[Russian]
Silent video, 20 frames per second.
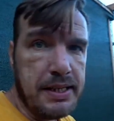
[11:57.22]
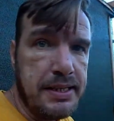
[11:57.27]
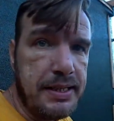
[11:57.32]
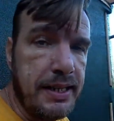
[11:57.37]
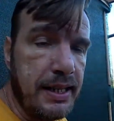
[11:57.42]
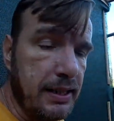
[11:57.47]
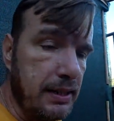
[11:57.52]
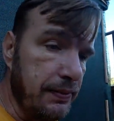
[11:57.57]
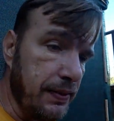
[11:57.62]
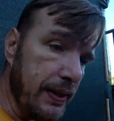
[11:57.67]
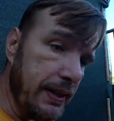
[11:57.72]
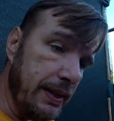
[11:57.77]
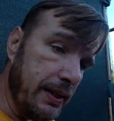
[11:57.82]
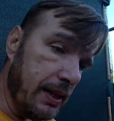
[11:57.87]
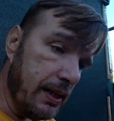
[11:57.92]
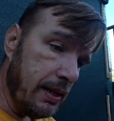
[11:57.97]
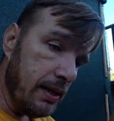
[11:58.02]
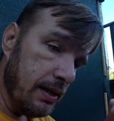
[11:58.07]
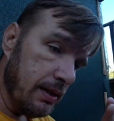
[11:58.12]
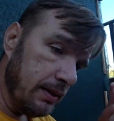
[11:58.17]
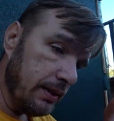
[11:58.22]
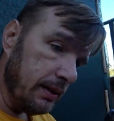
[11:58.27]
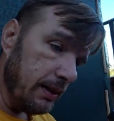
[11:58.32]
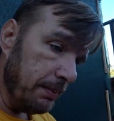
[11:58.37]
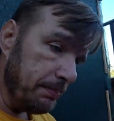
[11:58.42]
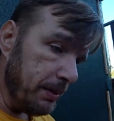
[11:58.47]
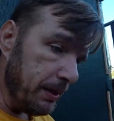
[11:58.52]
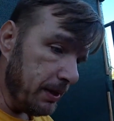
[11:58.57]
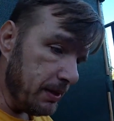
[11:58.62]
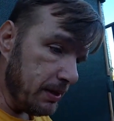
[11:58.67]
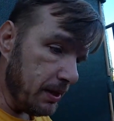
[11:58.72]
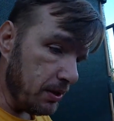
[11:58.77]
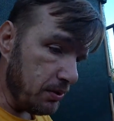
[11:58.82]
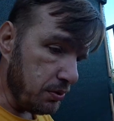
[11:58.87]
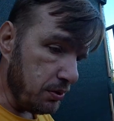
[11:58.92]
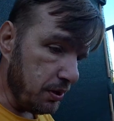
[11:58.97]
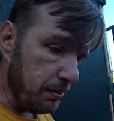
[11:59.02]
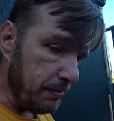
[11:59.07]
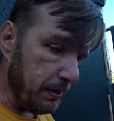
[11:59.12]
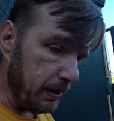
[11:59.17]
с тех двоих Тогда
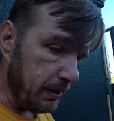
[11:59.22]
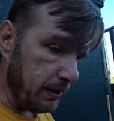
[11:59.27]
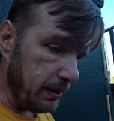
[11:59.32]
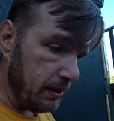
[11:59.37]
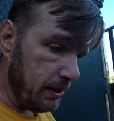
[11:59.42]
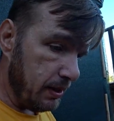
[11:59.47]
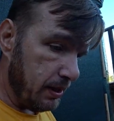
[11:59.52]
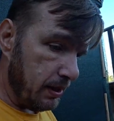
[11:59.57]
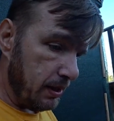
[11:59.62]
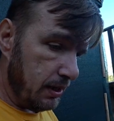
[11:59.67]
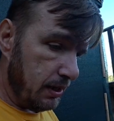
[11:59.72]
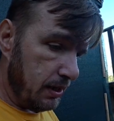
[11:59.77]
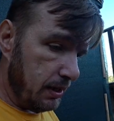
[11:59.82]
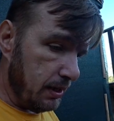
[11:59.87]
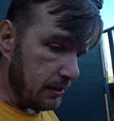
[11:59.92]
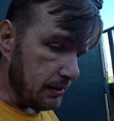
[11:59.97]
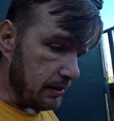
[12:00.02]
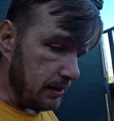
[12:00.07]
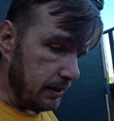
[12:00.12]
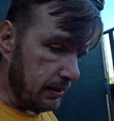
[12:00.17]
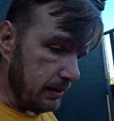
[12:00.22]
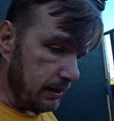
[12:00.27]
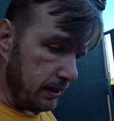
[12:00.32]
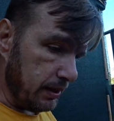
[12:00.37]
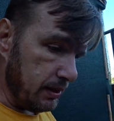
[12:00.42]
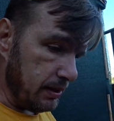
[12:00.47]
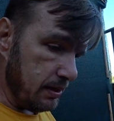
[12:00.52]
пересажу, ребят, остальных.